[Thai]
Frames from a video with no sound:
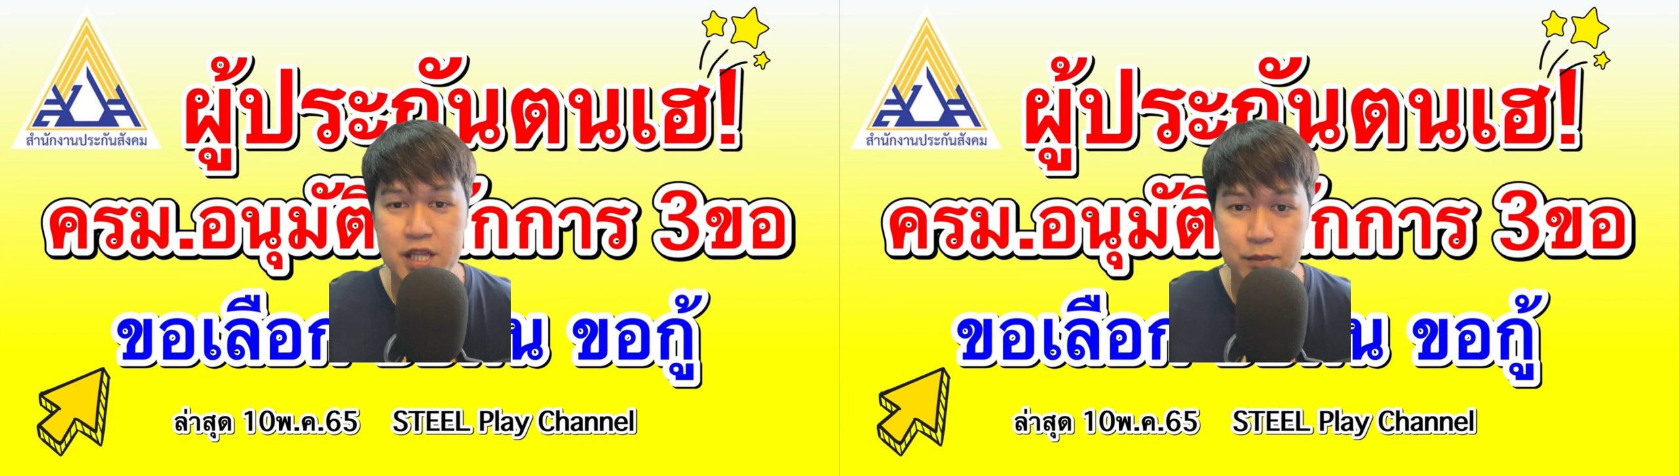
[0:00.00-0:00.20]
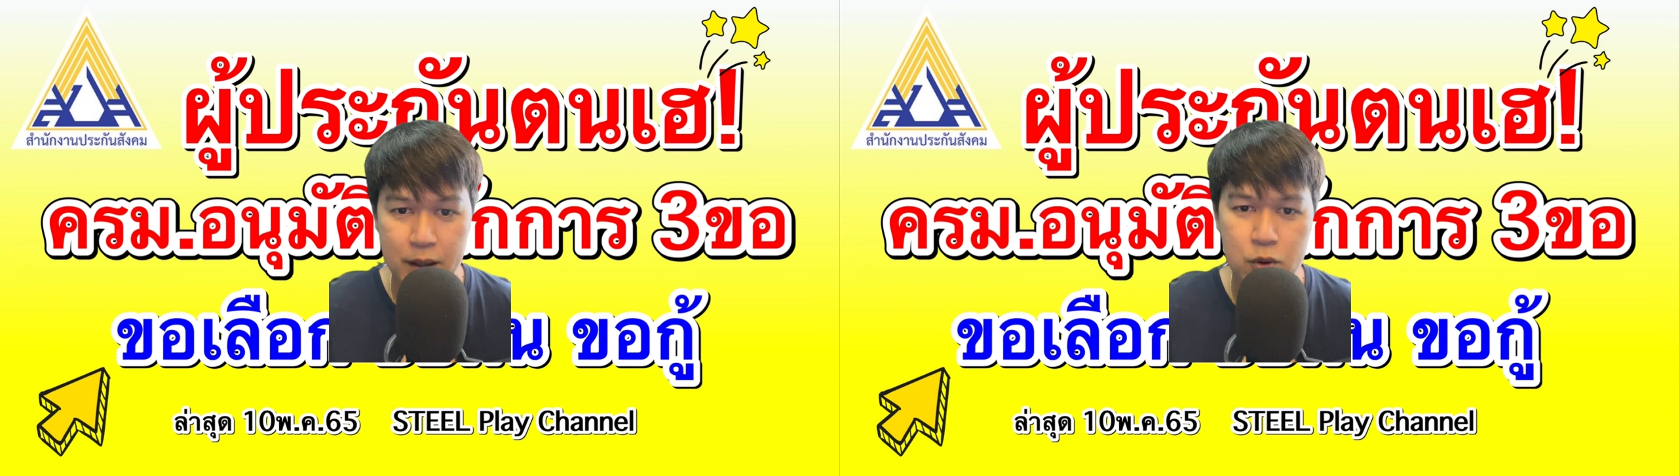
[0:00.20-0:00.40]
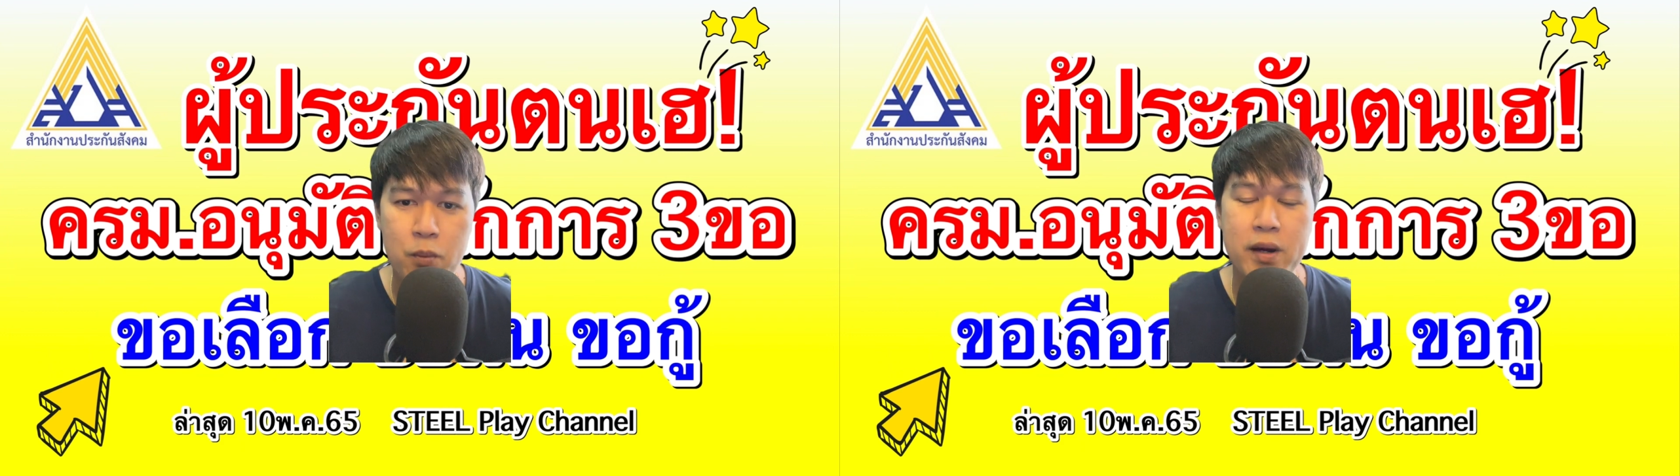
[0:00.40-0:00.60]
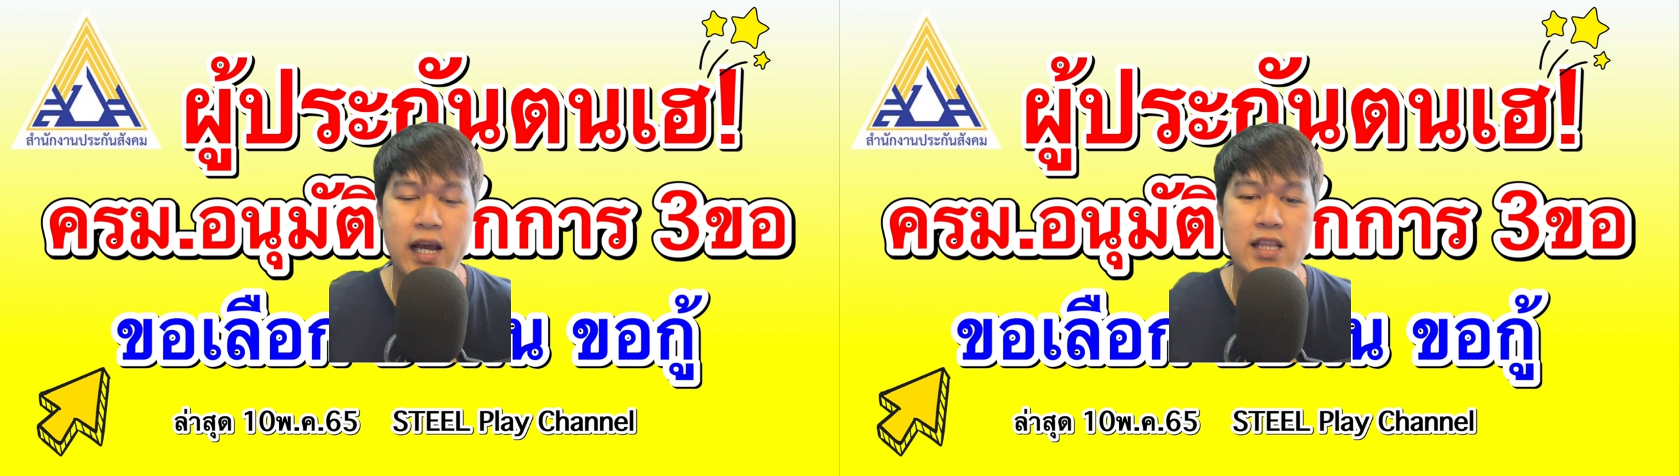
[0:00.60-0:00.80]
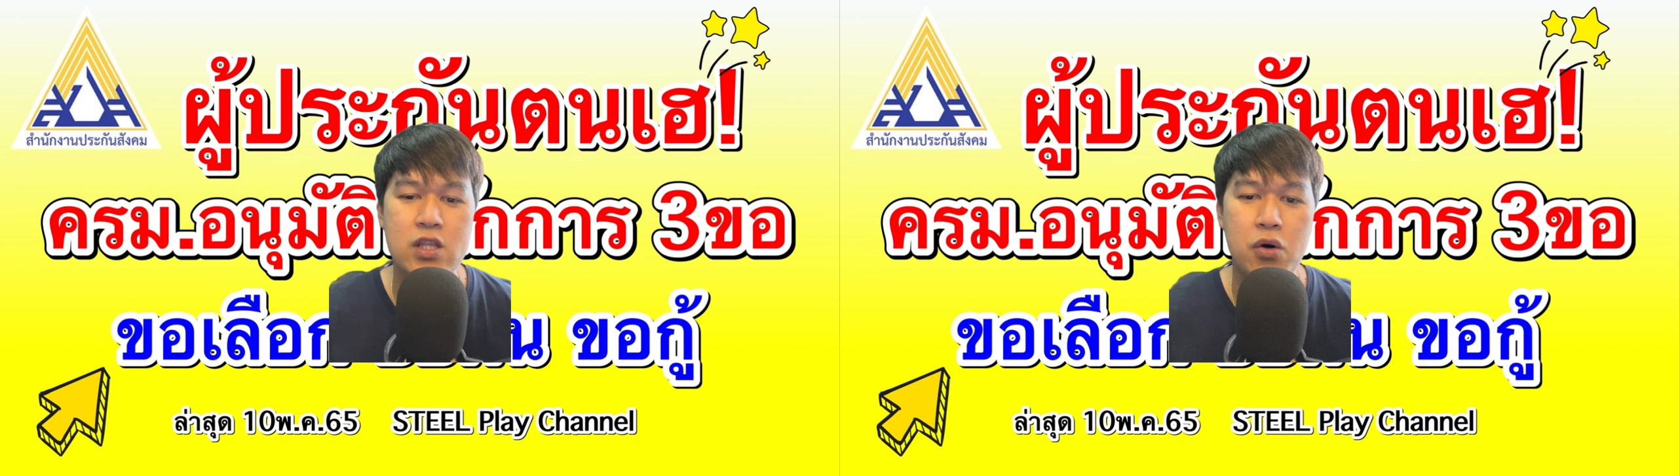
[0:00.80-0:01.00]
สำหรับผู้ประกั
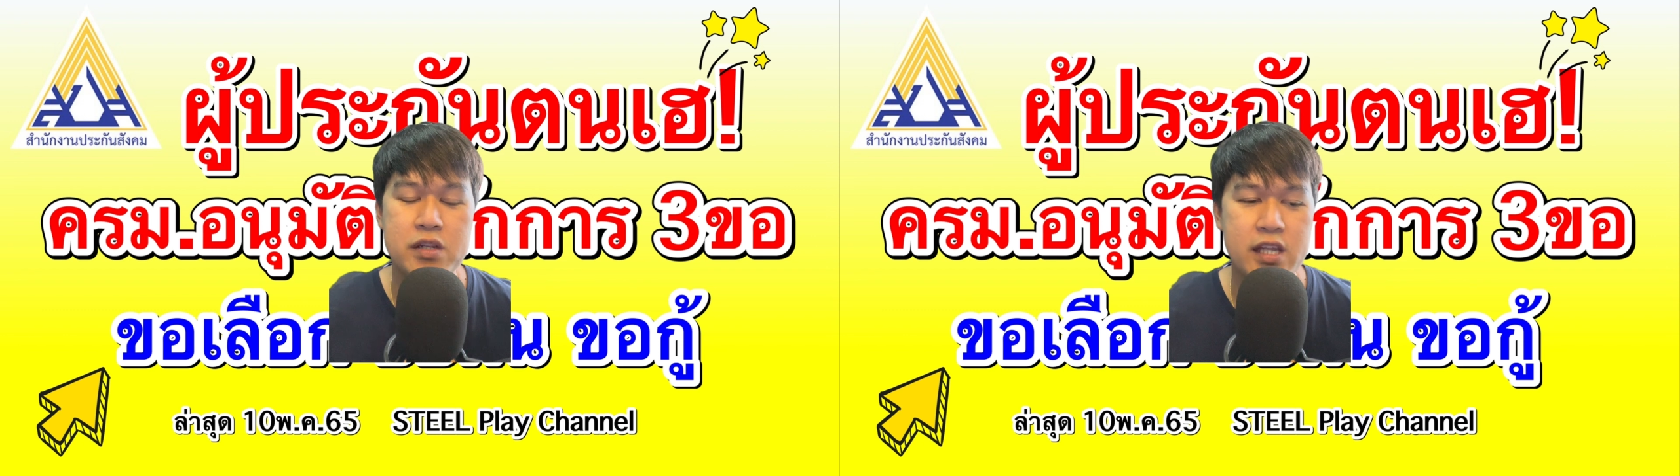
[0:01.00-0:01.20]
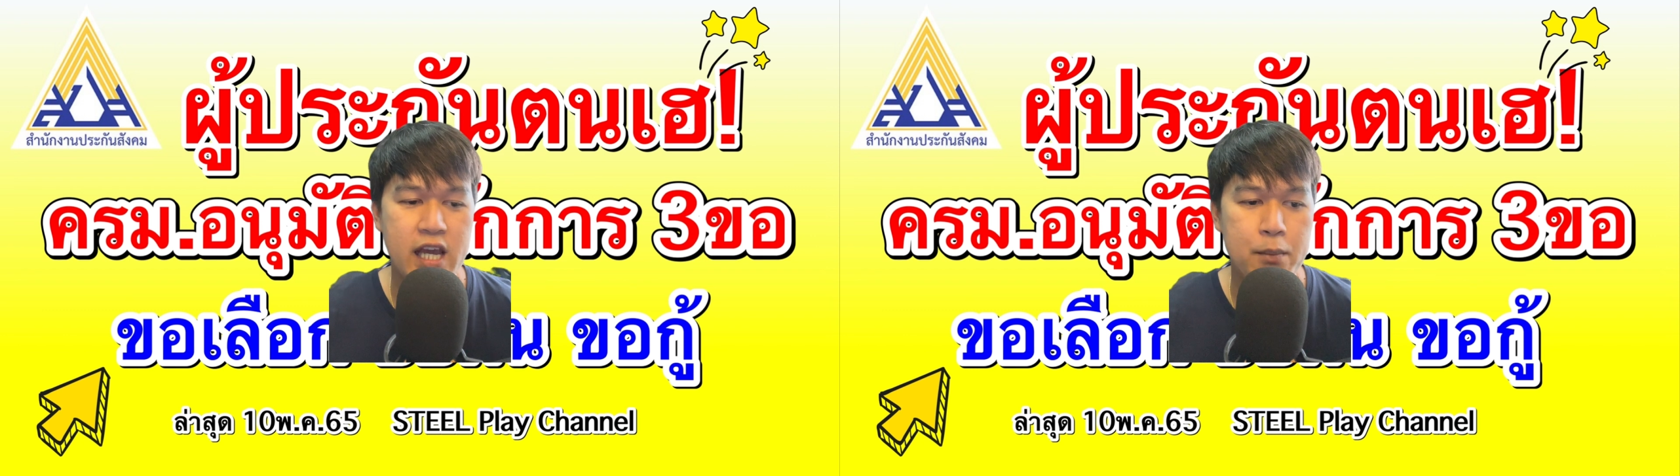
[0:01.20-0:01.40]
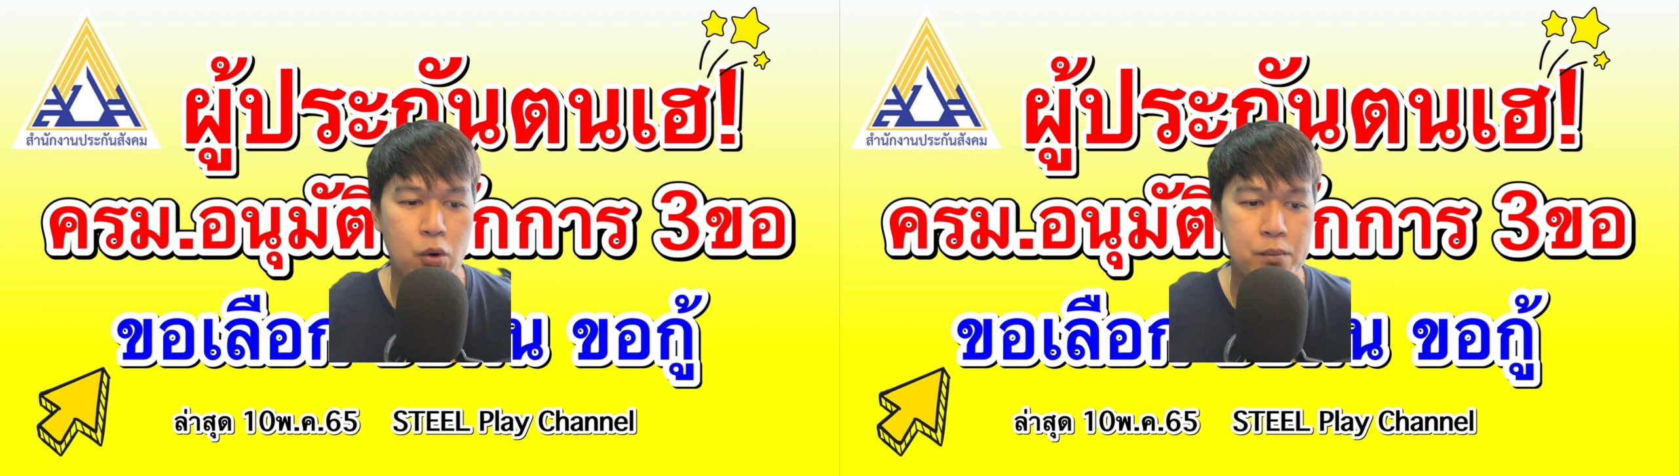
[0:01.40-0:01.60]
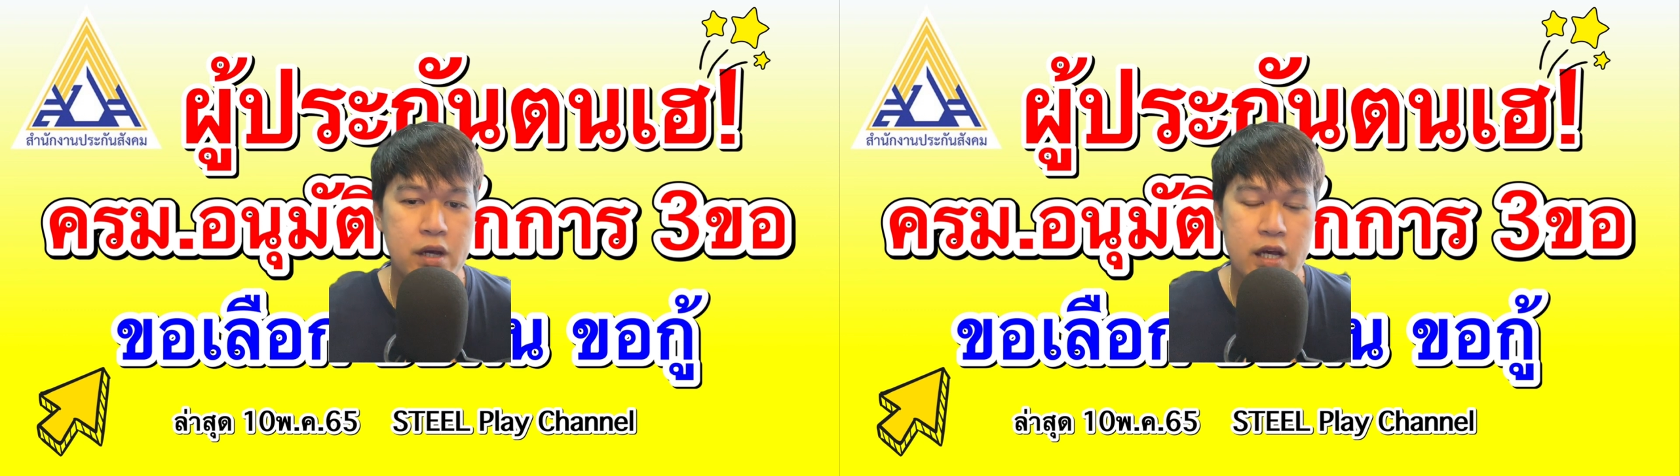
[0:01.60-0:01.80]
นตนนะครับผม